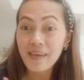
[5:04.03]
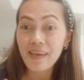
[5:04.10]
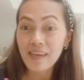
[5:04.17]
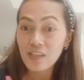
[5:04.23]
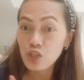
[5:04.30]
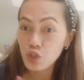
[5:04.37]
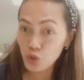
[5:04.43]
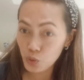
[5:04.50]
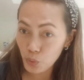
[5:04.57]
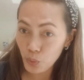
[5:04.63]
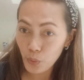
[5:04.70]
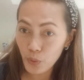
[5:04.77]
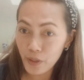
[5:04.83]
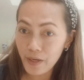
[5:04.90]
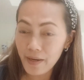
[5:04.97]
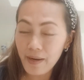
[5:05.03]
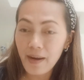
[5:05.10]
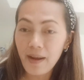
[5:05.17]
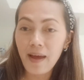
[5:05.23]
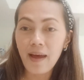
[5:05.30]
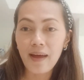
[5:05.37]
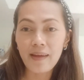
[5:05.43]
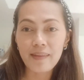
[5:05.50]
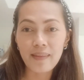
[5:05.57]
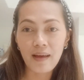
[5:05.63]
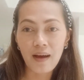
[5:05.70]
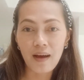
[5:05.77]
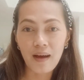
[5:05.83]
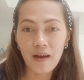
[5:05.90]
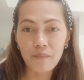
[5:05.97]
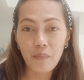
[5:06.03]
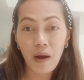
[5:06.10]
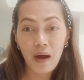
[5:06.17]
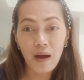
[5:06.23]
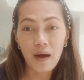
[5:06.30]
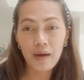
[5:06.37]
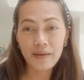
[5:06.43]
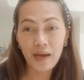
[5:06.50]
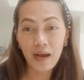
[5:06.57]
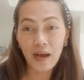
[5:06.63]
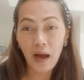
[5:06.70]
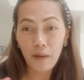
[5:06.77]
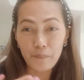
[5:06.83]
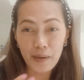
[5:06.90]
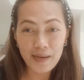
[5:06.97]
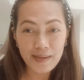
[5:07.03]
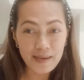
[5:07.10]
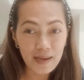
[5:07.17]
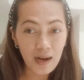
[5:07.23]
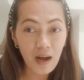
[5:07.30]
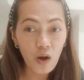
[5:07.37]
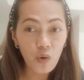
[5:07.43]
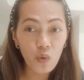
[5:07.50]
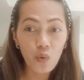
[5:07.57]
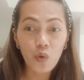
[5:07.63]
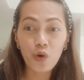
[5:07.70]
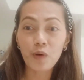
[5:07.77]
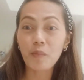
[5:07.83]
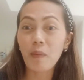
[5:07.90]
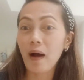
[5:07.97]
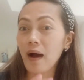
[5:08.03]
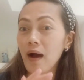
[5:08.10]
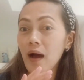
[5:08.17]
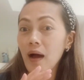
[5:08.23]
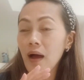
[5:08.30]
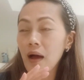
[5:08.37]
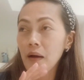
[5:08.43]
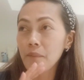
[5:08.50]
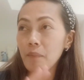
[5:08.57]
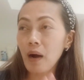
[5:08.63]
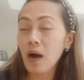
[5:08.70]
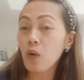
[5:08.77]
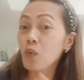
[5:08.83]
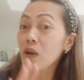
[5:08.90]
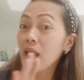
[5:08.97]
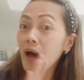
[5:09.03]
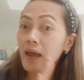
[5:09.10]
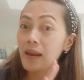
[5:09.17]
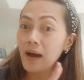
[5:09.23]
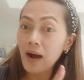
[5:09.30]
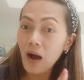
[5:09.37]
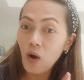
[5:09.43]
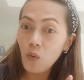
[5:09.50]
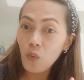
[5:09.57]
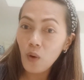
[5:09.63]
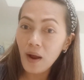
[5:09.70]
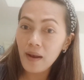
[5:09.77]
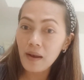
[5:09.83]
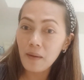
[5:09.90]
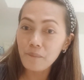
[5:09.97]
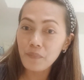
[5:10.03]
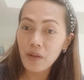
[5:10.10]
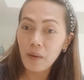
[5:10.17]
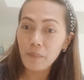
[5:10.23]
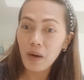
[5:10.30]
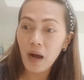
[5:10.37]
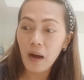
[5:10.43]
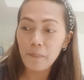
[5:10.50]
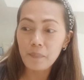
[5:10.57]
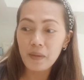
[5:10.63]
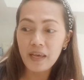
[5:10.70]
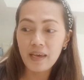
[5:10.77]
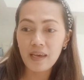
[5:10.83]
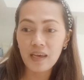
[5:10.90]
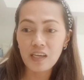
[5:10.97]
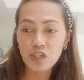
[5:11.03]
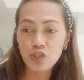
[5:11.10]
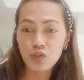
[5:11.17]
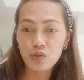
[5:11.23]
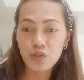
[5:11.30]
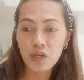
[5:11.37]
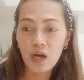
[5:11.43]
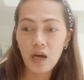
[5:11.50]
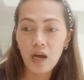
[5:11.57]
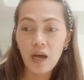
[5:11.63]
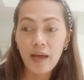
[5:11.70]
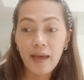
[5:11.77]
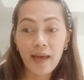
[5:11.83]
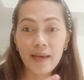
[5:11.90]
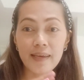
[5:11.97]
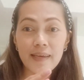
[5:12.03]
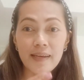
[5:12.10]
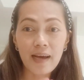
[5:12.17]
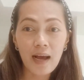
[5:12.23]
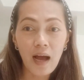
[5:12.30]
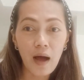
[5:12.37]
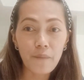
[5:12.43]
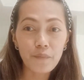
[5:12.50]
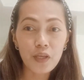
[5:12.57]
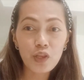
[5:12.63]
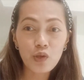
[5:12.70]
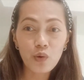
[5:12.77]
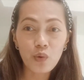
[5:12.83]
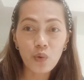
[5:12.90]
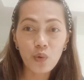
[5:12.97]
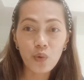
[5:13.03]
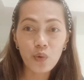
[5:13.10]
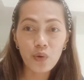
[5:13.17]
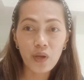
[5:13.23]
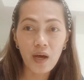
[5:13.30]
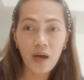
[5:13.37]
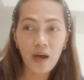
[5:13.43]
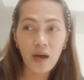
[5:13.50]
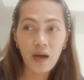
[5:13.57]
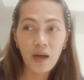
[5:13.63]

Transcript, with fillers: it sure na baka nagkamali lang ako or baka, baka wala lang akong alam na mga application na ginagamit ko na